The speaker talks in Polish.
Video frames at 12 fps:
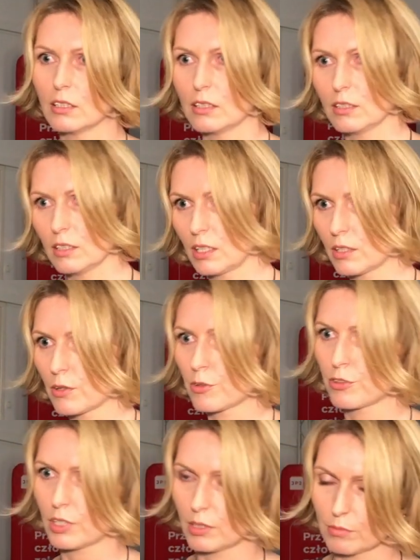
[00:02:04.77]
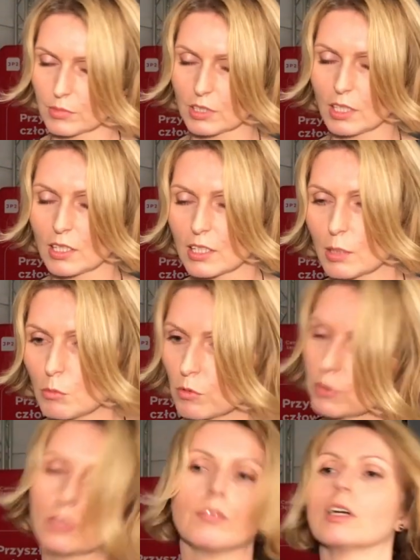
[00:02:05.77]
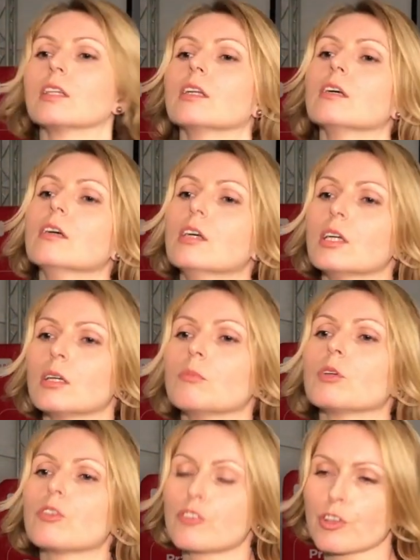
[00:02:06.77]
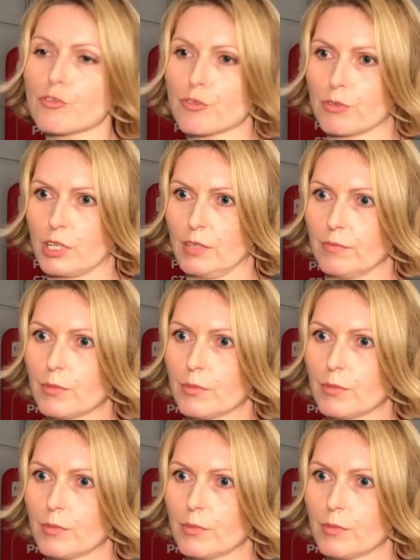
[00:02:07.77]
i jakoś tam zakamuflowane, bo to się czuje.